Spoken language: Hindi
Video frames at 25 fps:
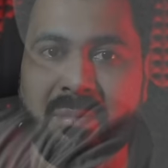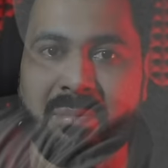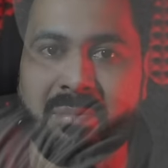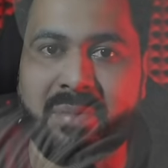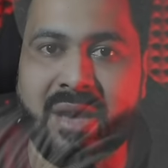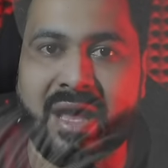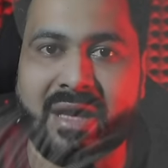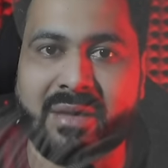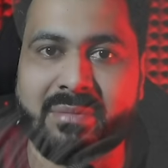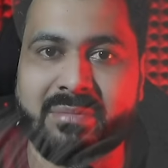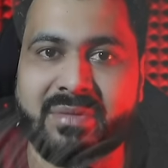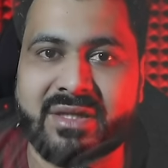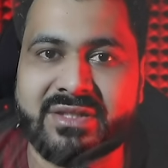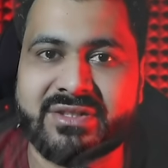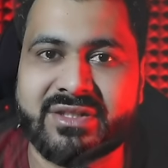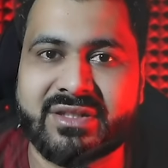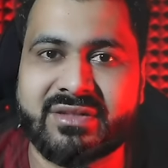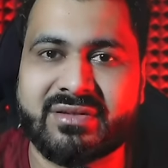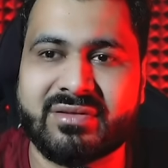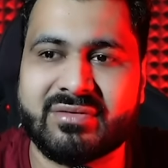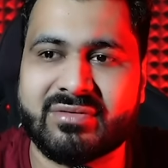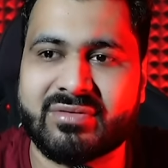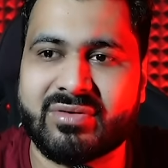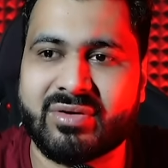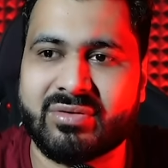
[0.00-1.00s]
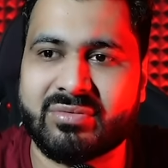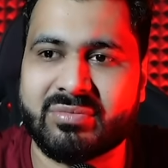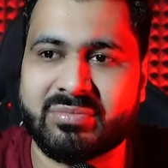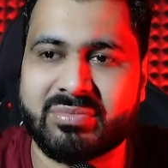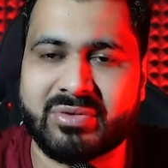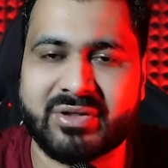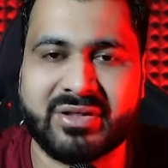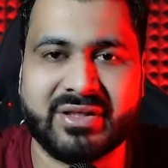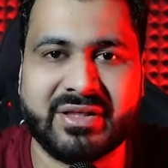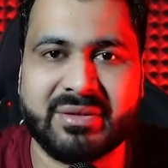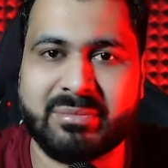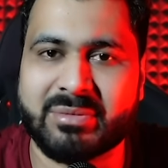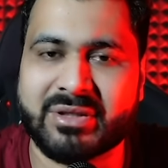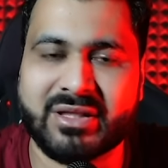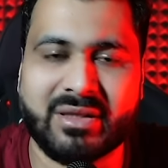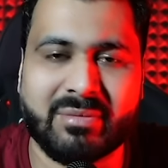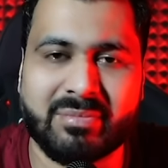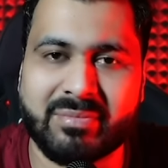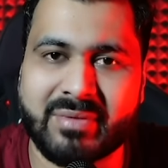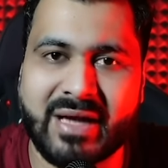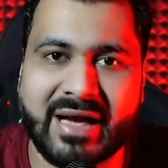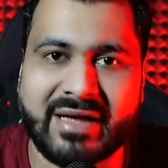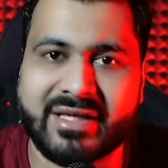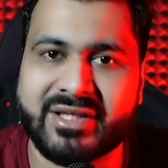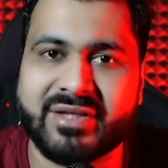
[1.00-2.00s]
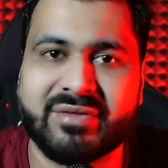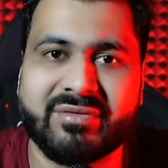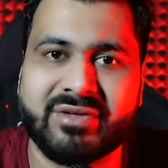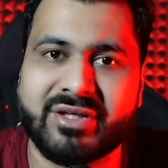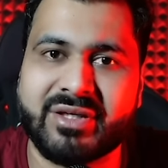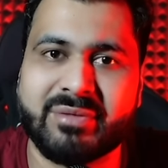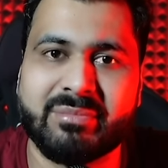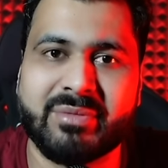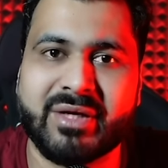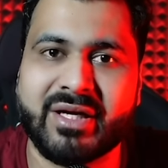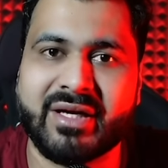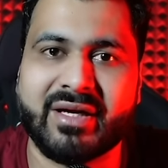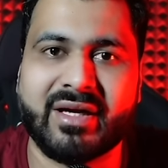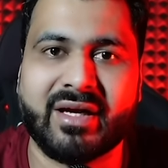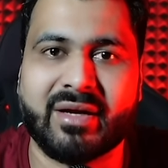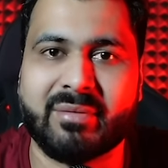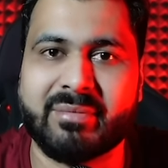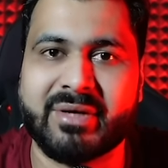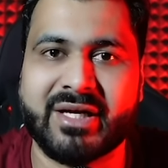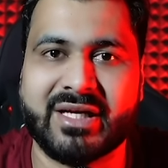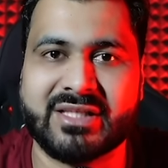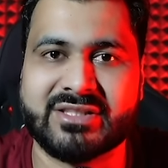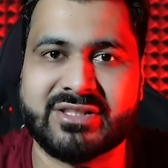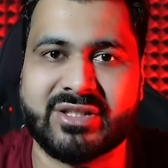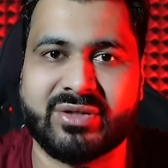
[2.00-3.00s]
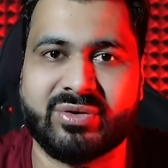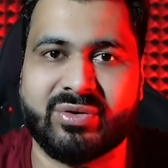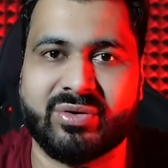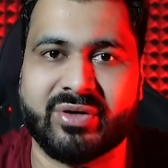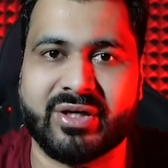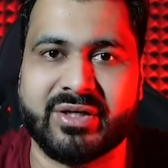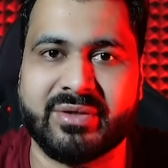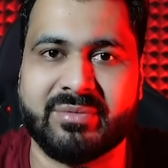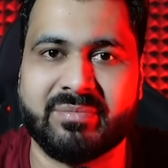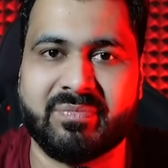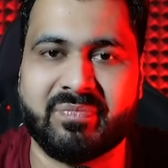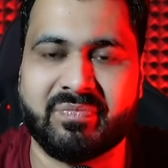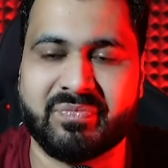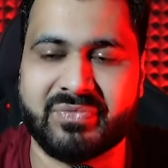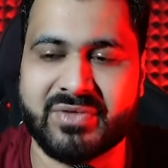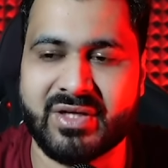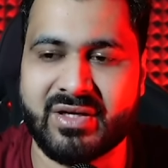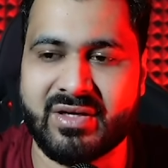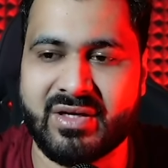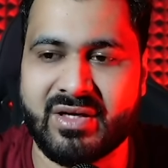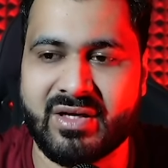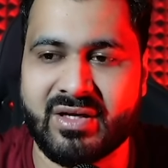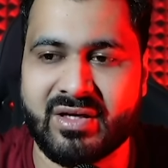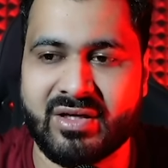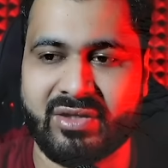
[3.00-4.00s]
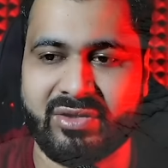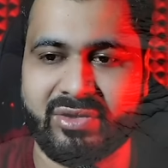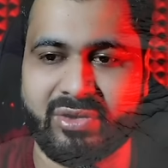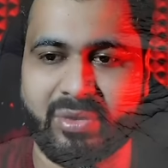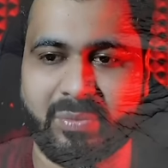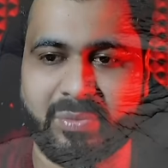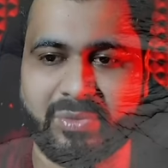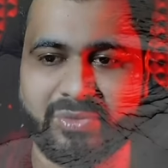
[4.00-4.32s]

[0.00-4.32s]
ब्लैक मैजिक कि मतलब एक्टिविटी मेरे घर में कैसे हो गई तो